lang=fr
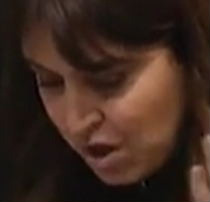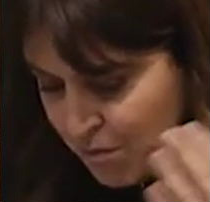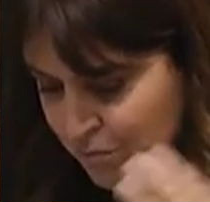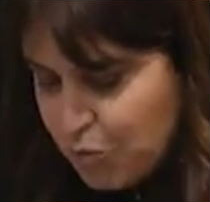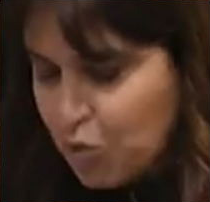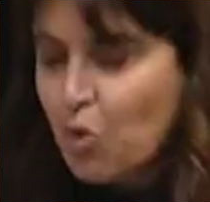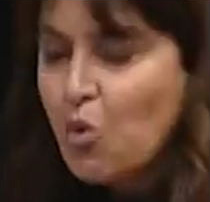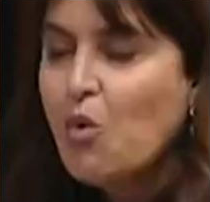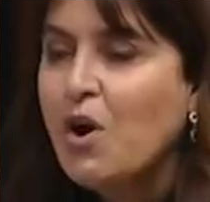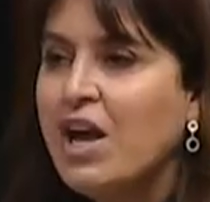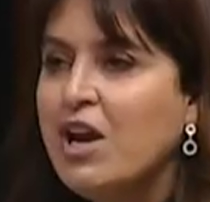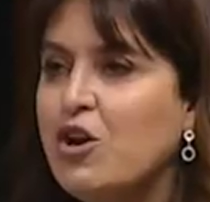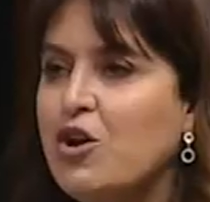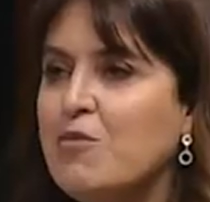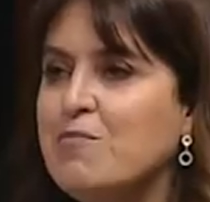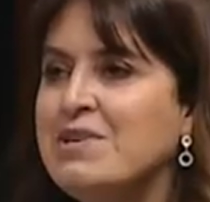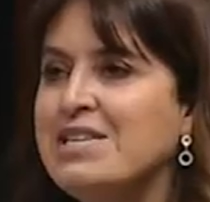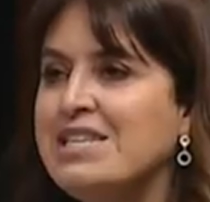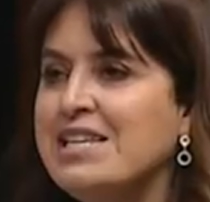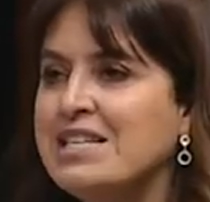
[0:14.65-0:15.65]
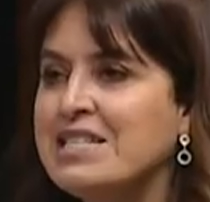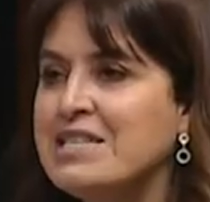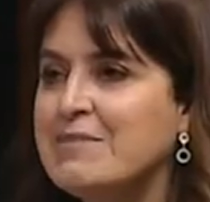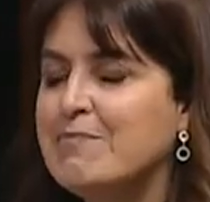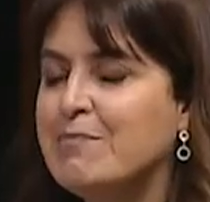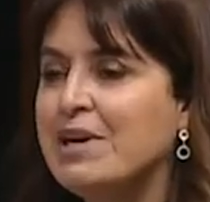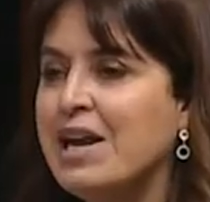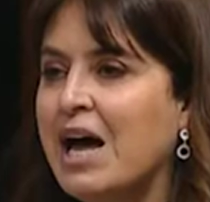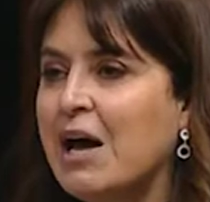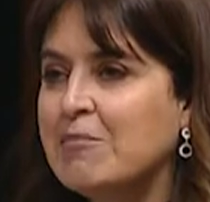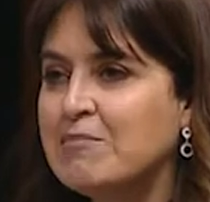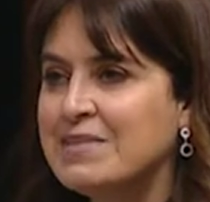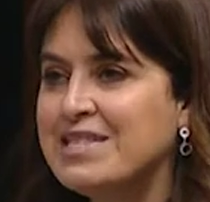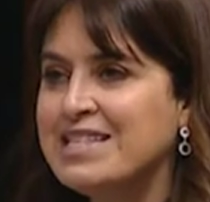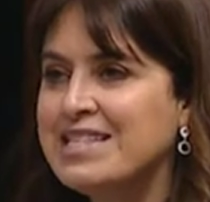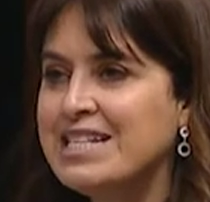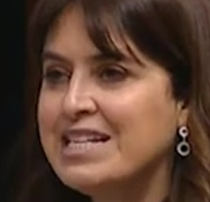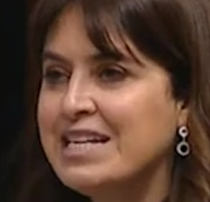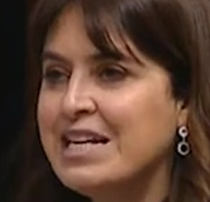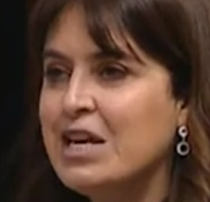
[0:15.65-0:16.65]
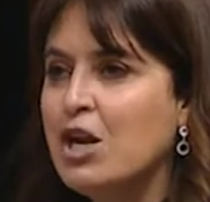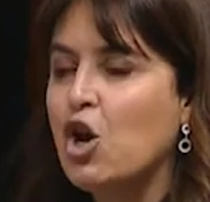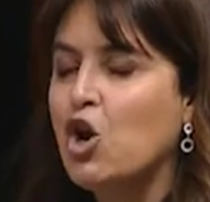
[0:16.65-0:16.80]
pourquoi le ministre blâme-t-il